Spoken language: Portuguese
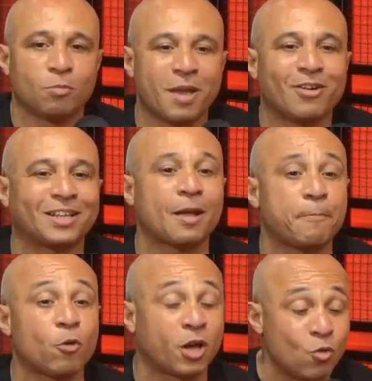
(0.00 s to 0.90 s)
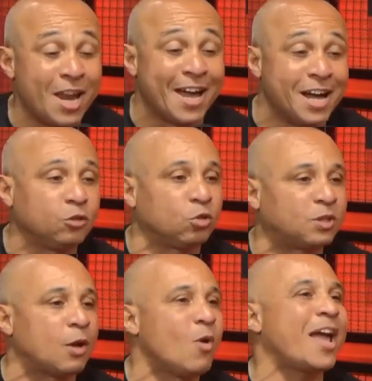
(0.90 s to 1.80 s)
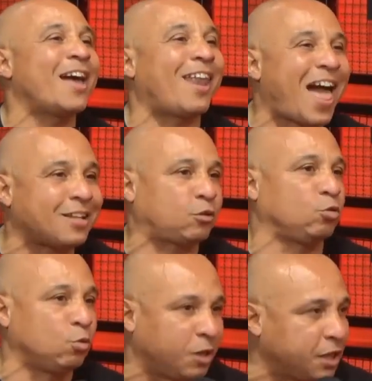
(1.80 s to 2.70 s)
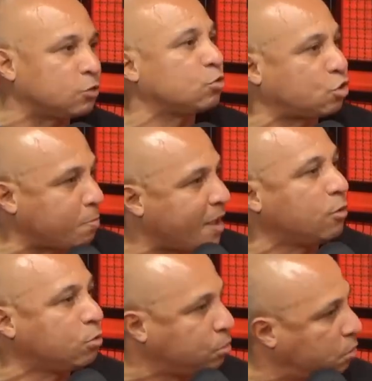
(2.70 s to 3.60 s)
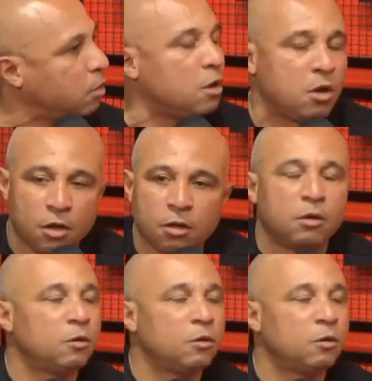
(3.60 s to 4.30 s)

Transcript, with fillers: de Mengo, até porque o Leandro tem um relato é, do é. grito de Mengo. É. Quem não